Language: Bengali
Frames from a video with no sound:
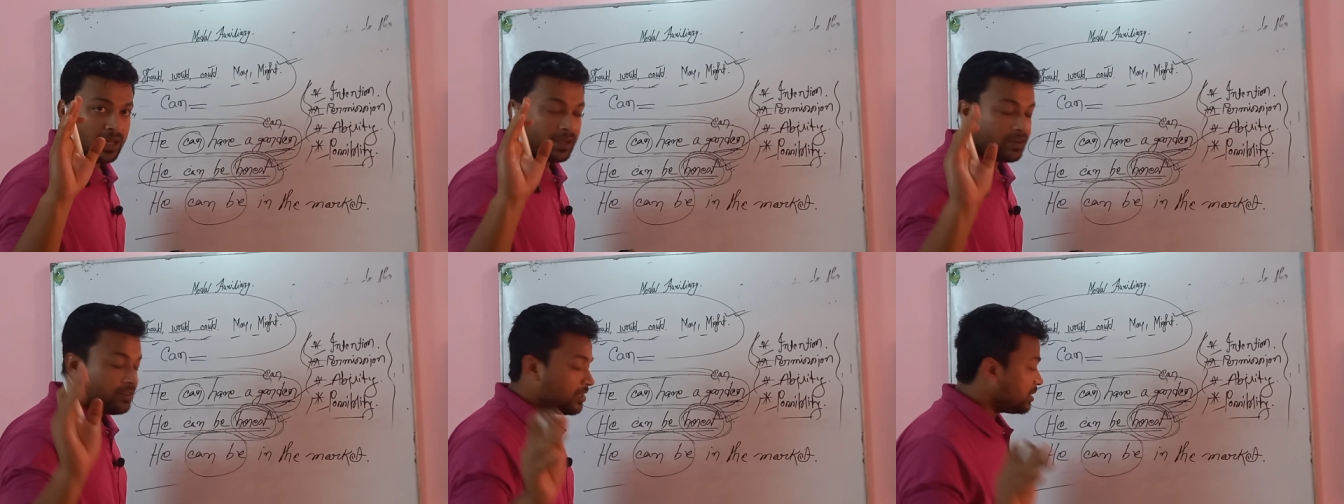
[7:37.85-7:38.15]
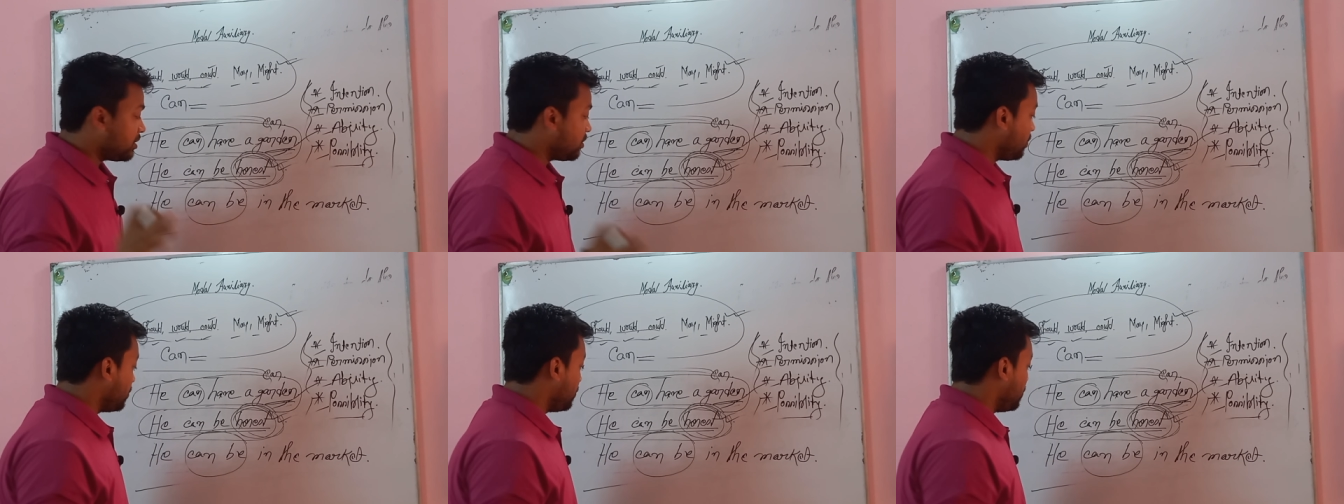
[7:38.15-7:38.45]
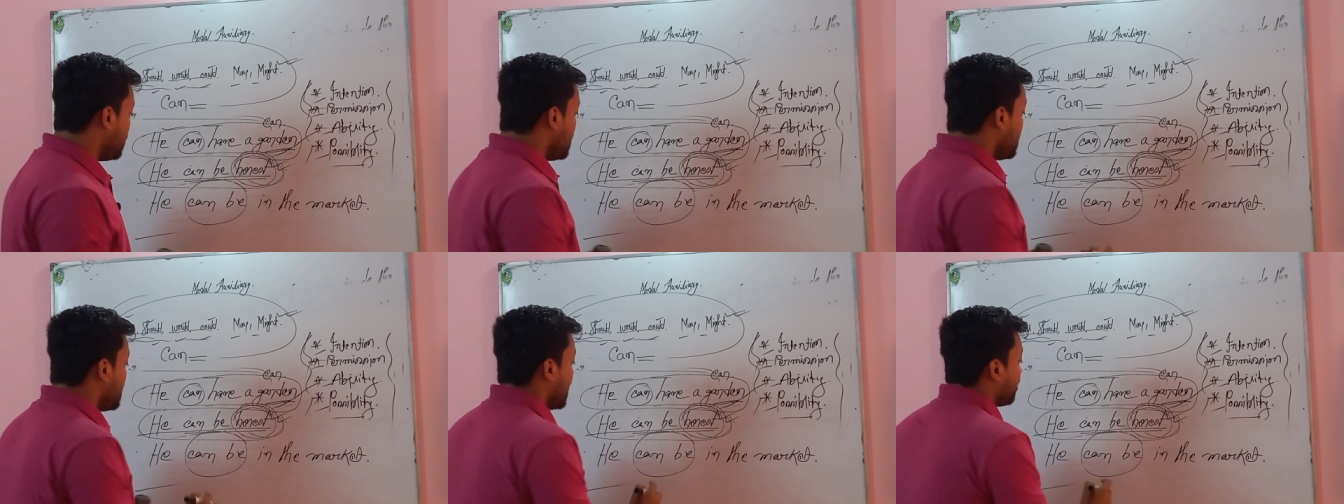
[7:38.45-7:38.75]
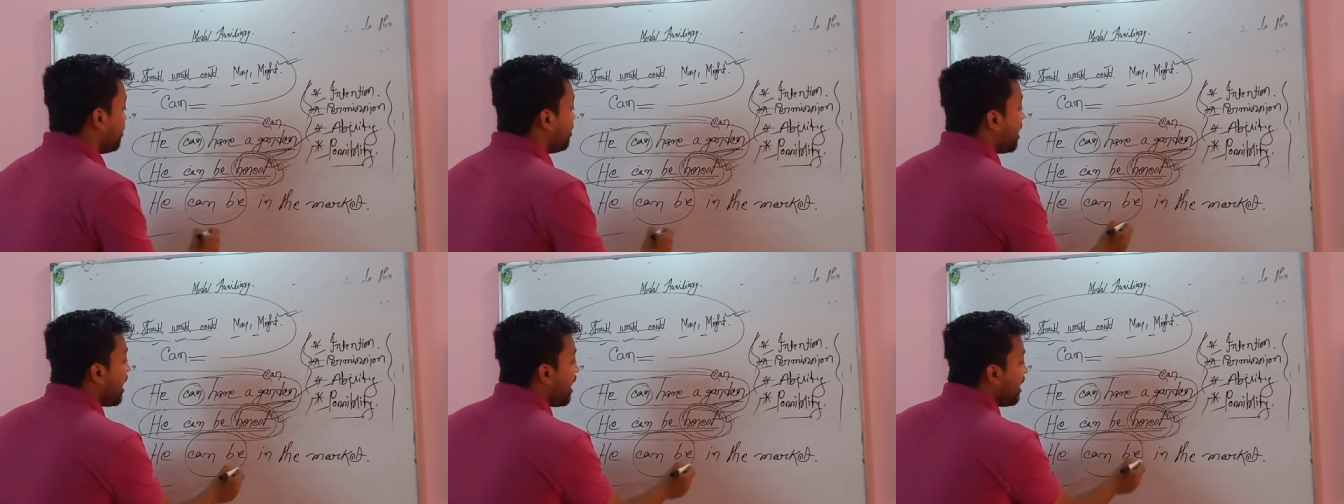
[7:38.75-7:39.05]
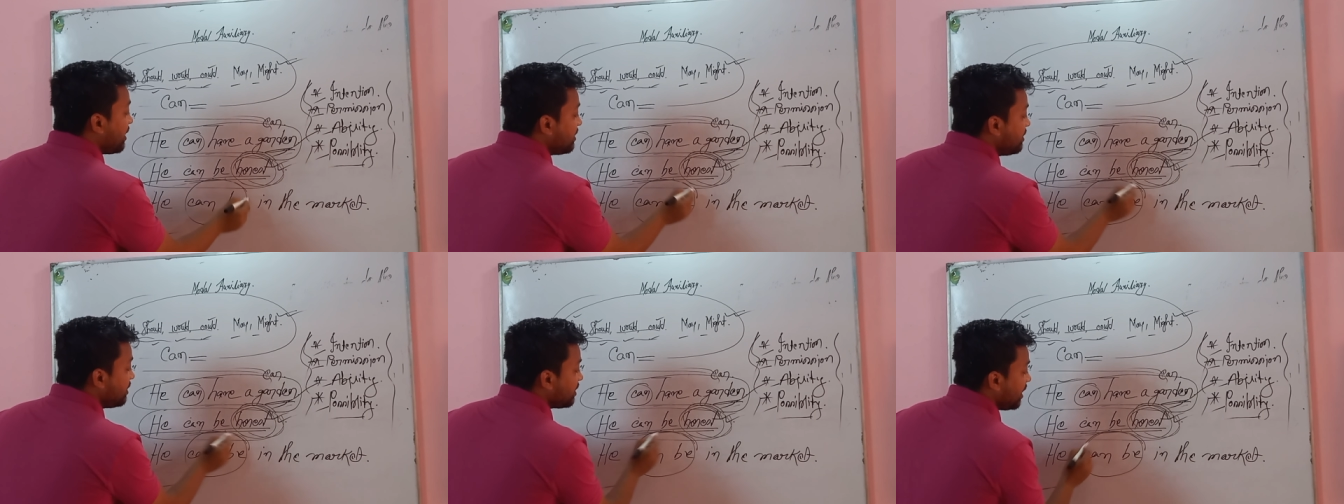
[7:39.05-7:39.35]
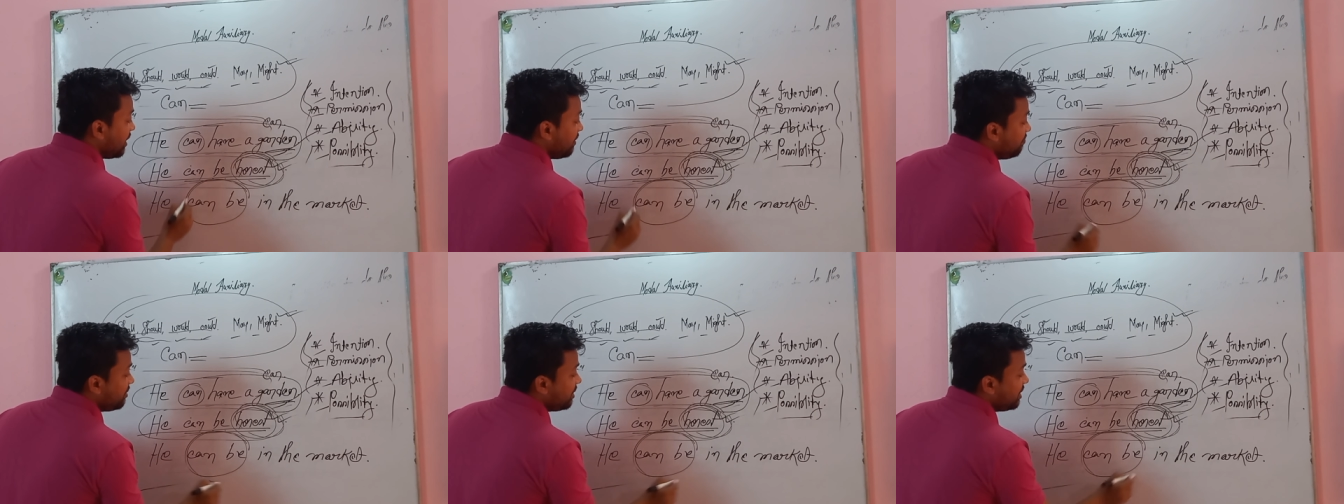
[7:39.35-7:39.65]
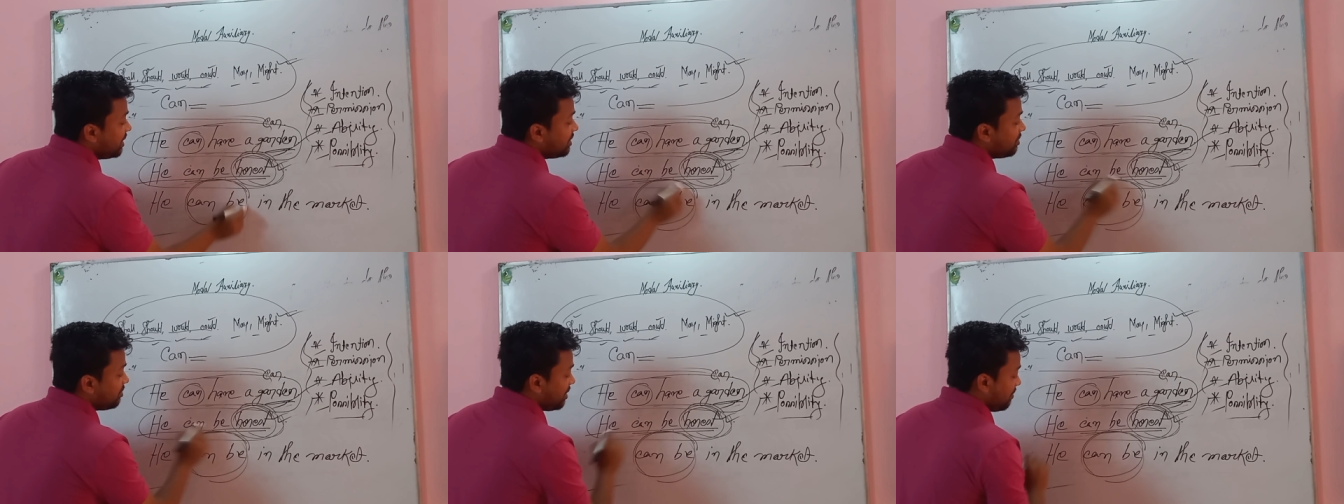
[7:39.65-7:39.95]
ক্রিয়েট হলো এখন আরেকটা বি
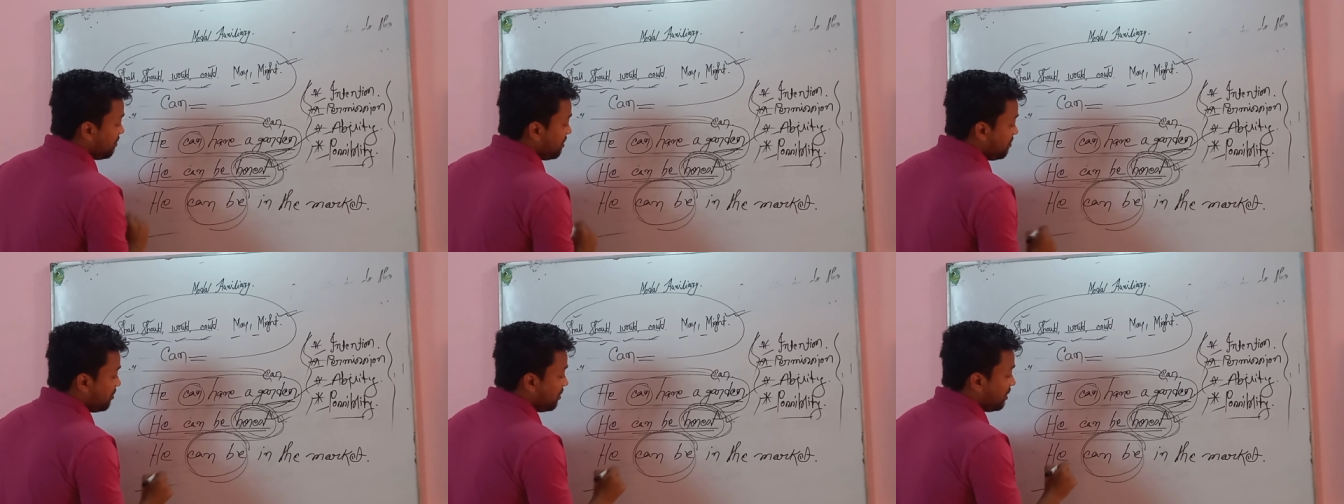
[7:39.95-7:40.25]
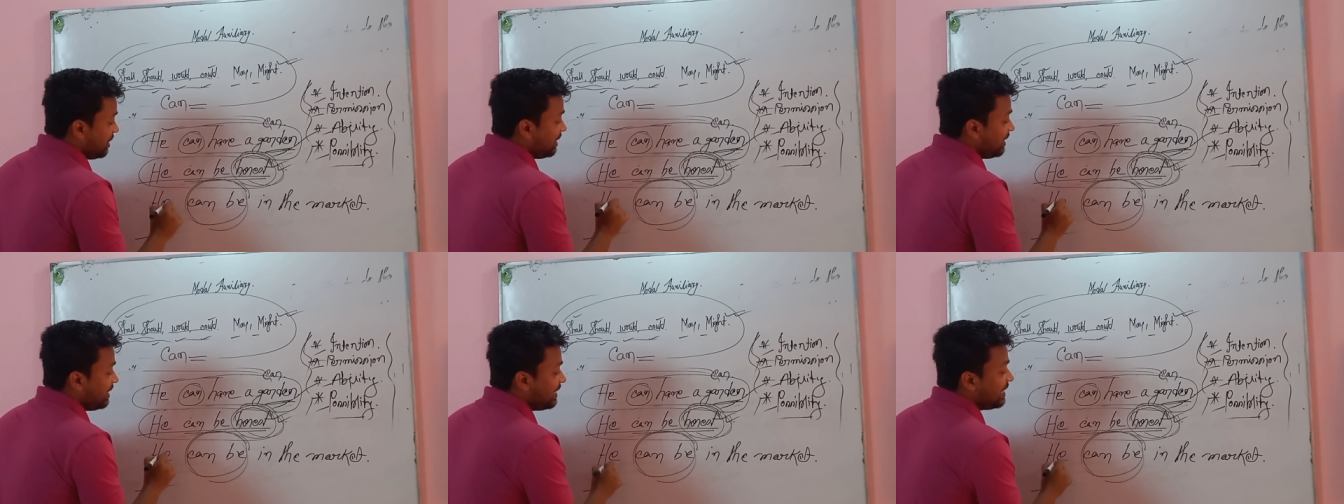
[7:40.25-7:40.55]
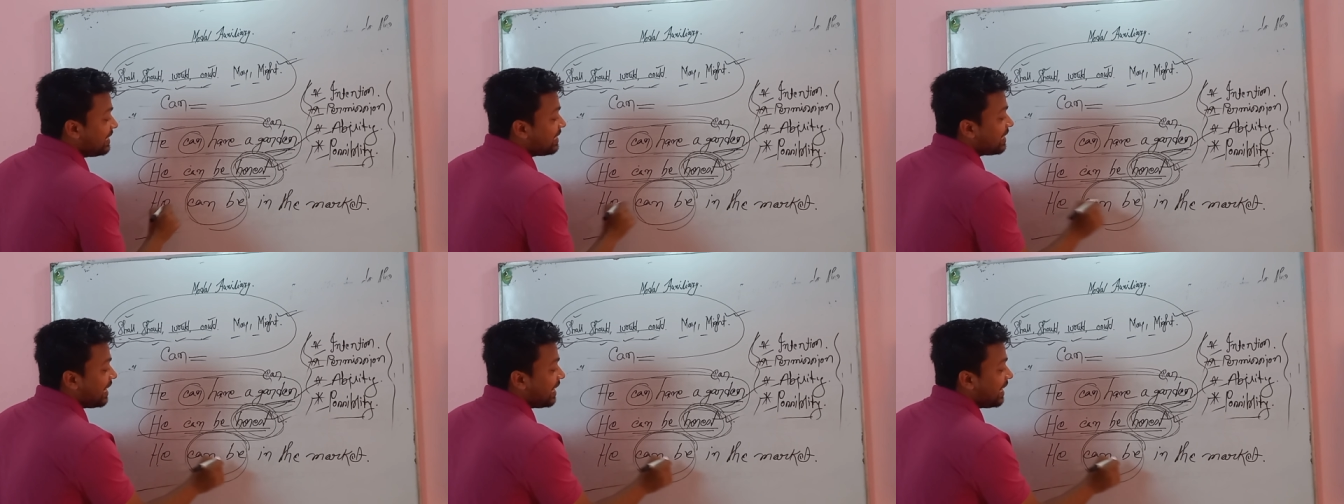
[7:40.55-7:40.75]
দিয়ে যদি আমি বলি হি